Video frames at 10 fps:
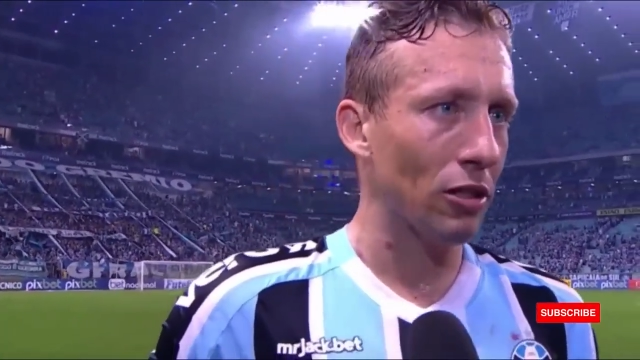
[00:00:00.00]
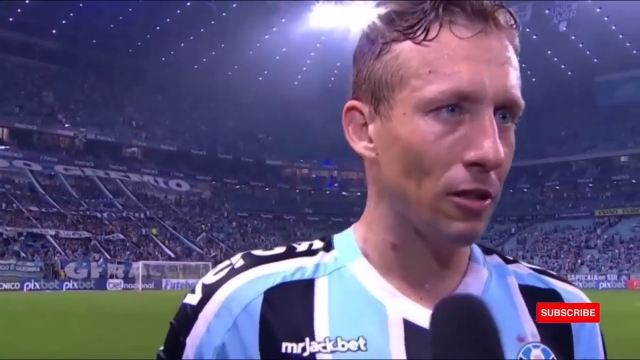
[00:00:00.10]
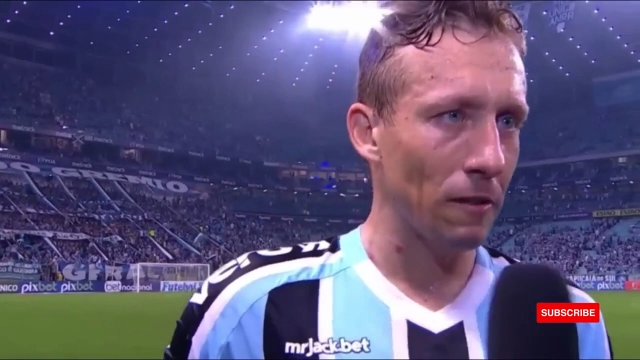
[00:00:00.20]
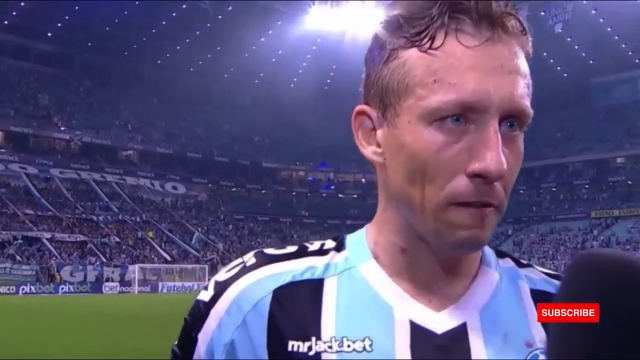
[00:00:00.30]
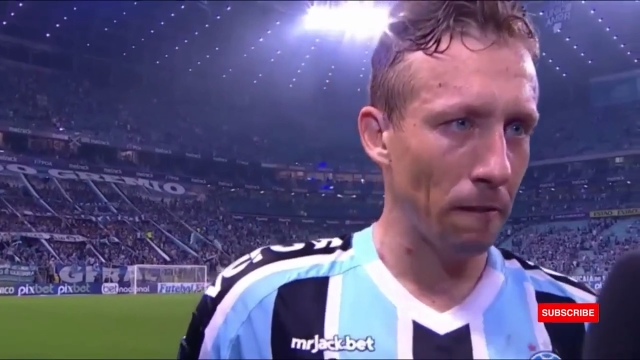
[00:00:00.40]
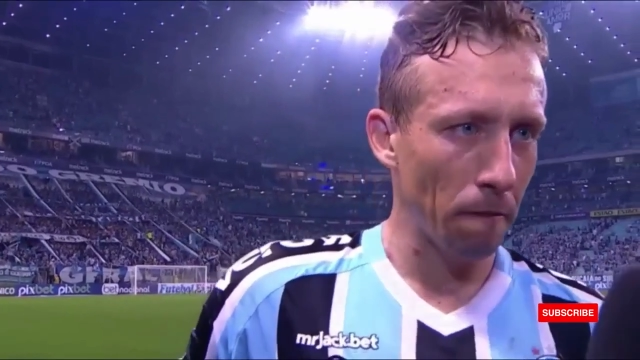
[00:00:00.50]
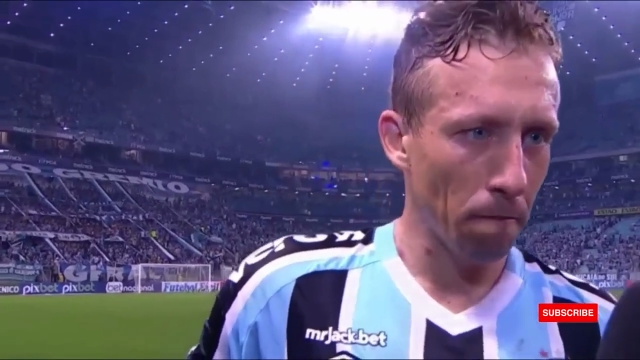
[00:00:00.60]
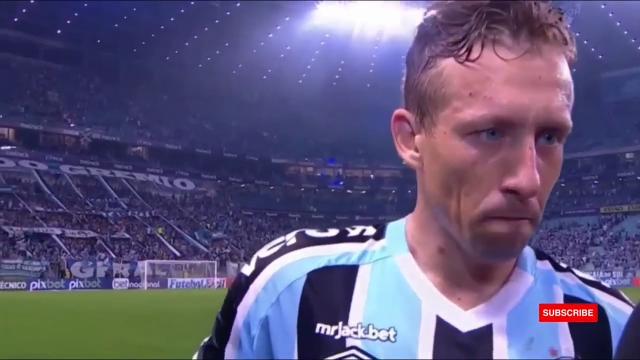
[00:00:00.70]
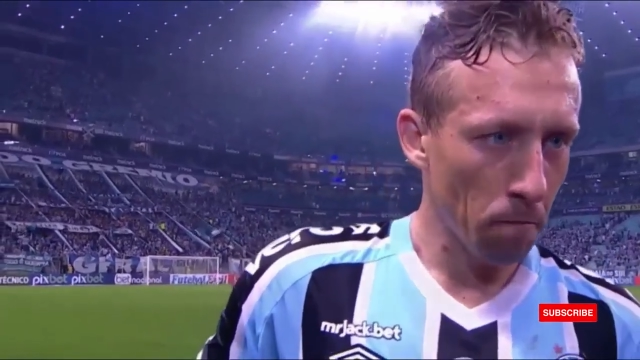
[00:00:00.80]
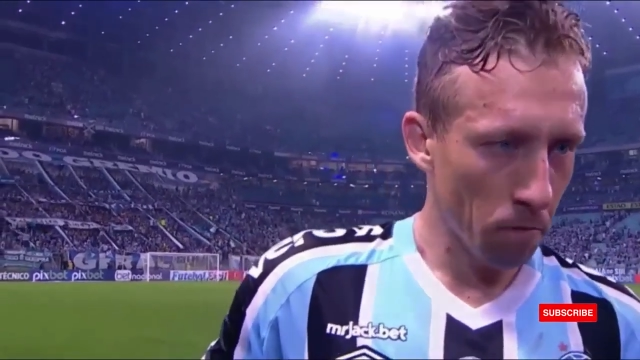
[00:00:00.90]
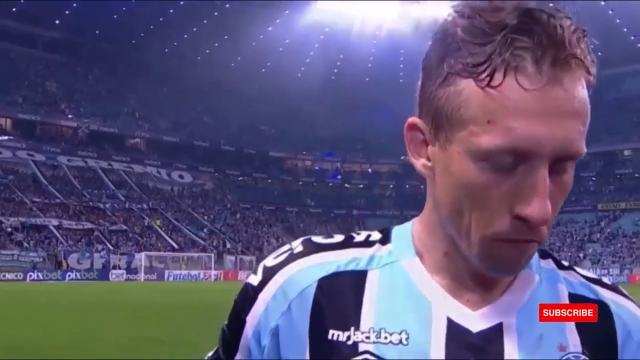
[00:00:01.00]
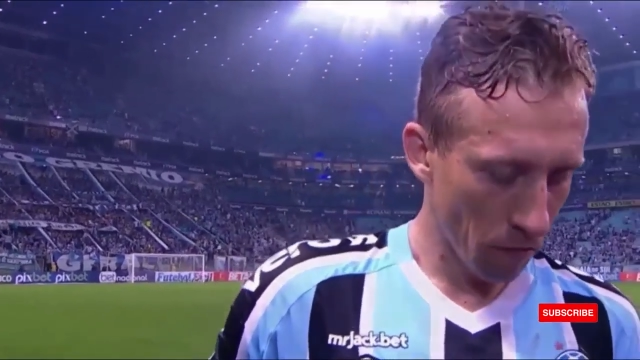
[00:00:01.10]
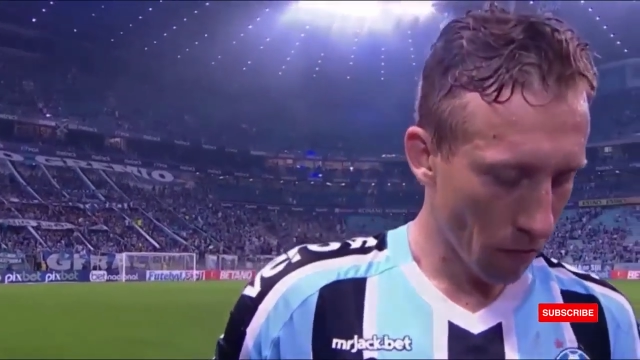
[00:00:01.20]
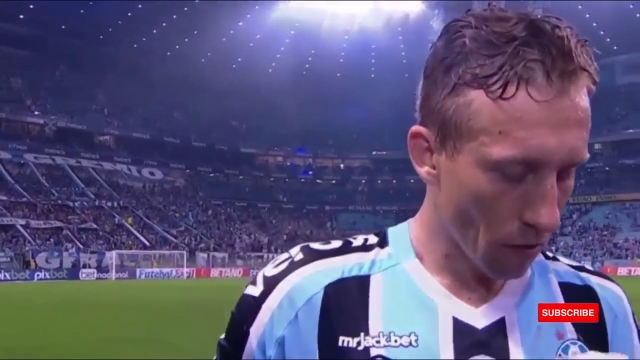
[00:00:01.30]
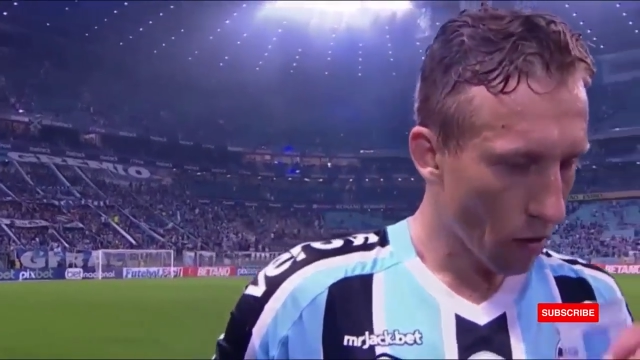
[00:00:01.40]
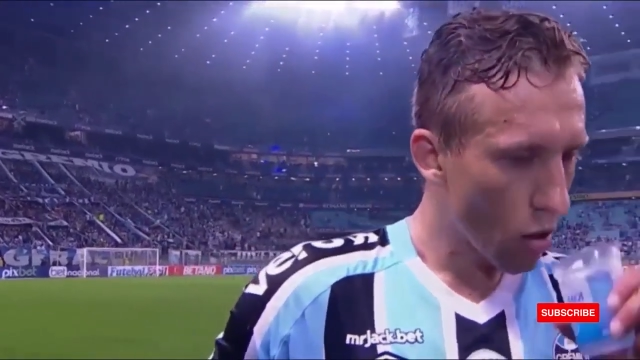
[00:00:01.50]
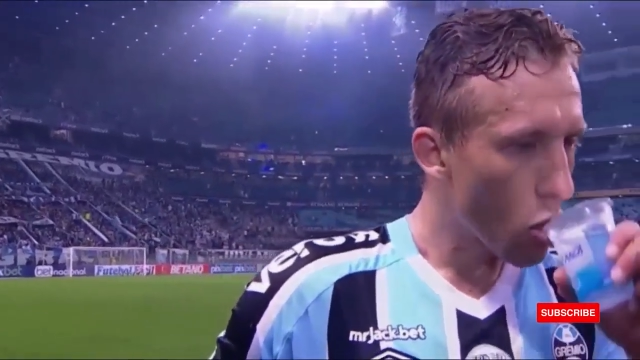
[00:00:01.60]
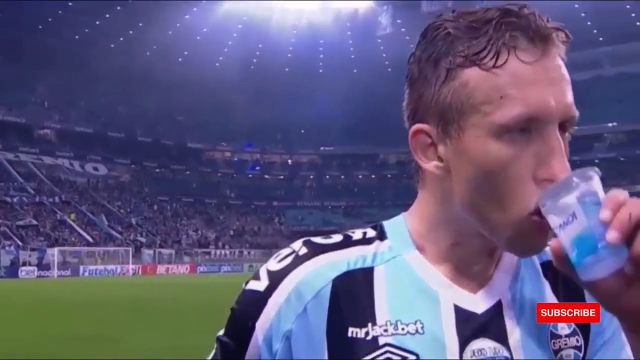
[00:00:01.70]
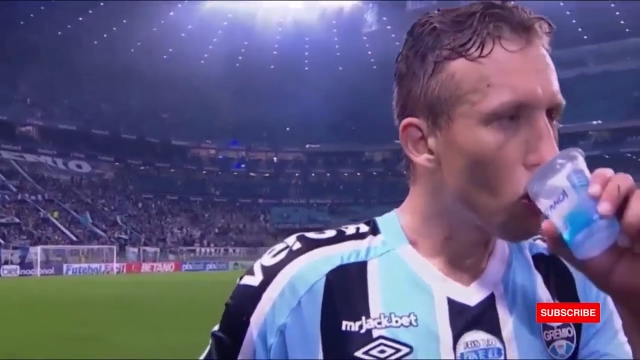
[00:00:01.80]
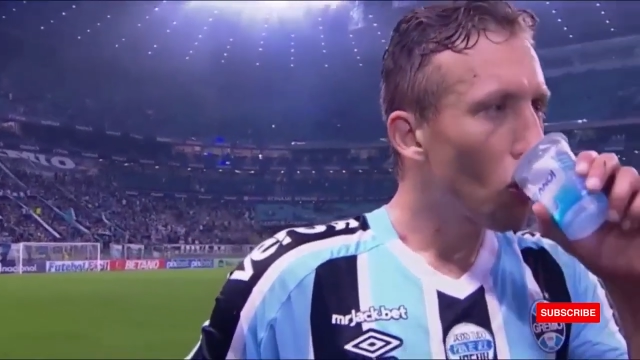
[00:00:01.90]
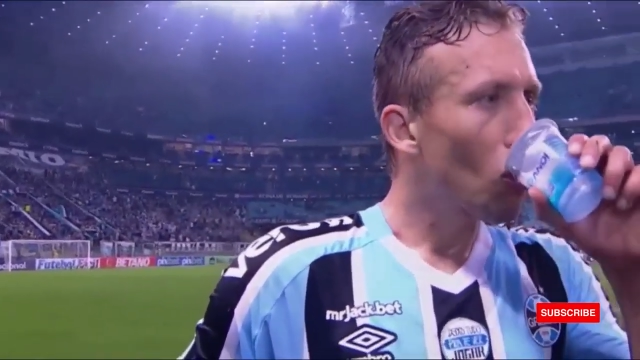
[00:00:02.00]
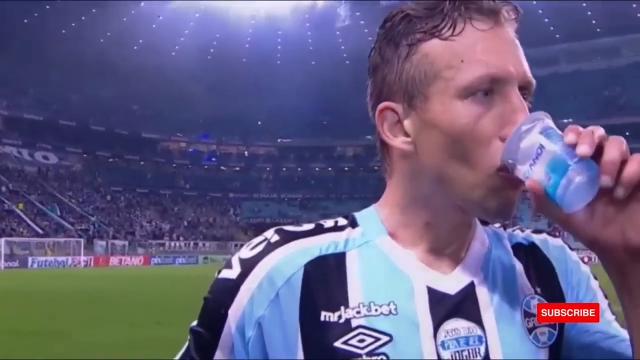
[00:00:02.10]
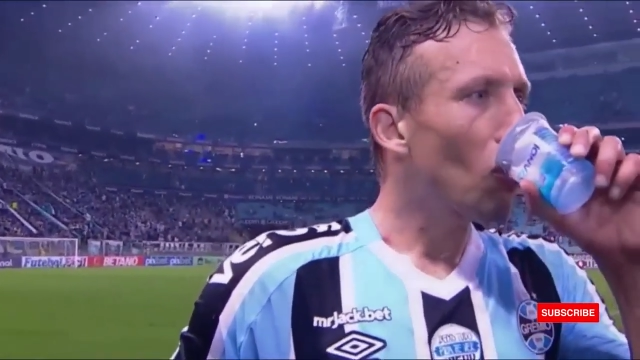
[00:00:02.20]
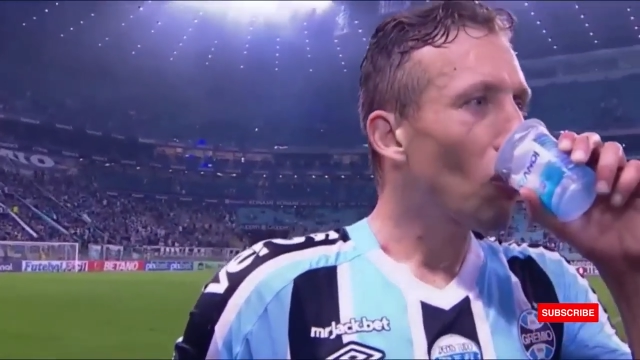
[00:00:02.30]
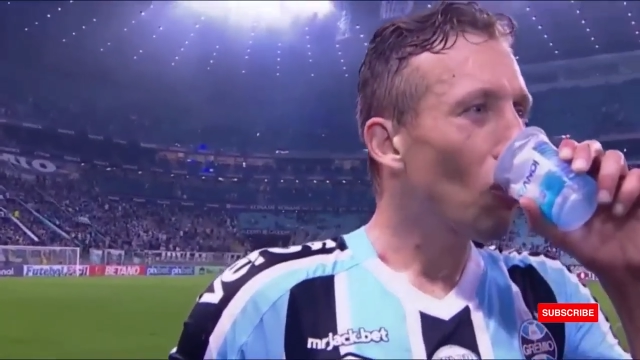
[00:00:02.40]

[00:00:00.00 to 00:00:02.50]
São diversas faixas e cartazes